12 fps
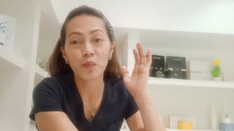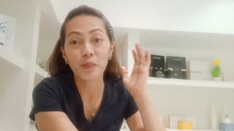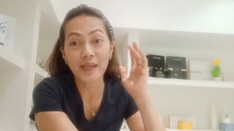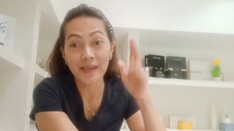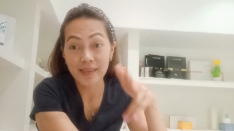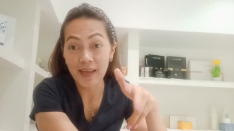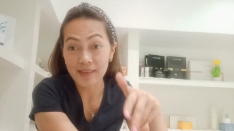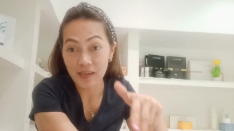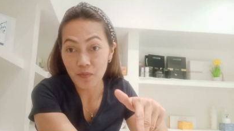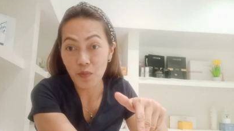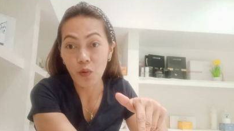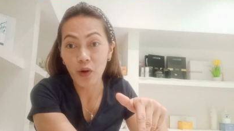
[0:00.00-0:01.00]

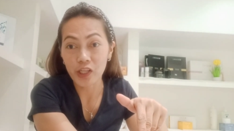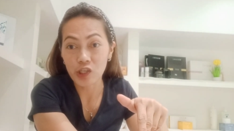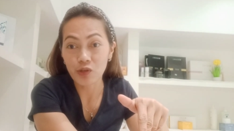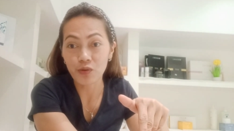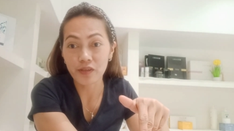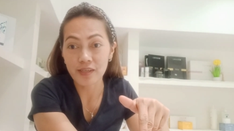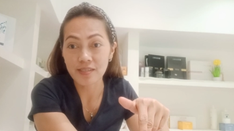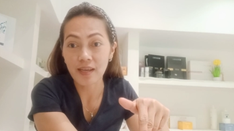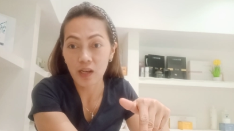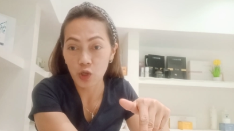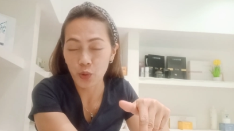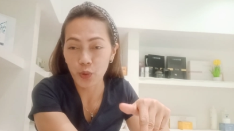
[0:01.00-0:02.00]
pinagtatrabuan ko na
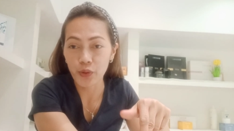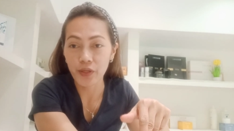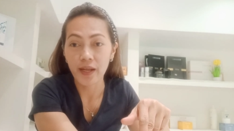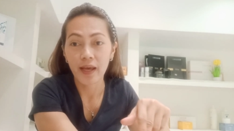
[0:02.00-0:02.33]
salon,